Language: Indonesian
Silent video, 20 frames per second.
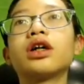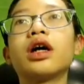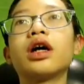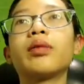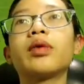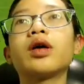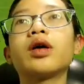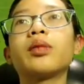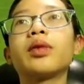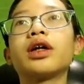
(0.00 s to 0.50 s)

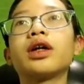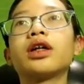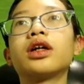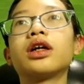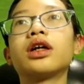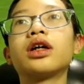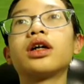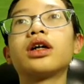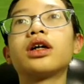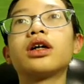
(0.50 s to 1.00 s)
eh, apa
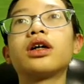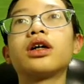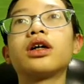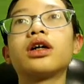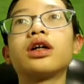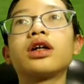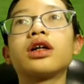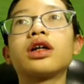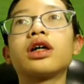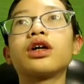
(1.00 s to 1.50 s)
kepada
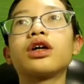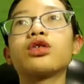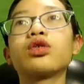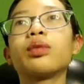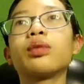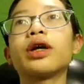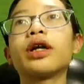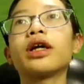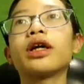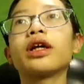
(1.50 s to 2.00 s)

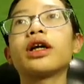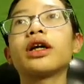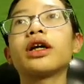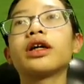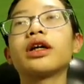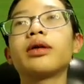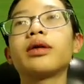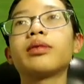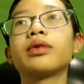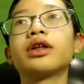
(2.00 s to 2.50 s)
Ricardo Pereira
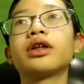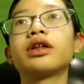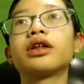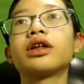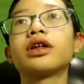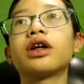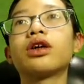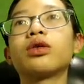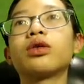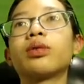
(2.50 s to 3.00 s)
ya benar
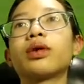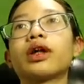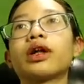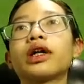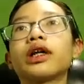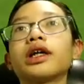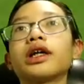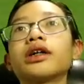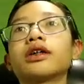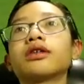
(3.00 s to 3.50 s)
Ricardo
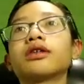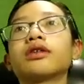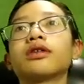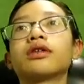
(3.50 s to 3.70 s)
Pereira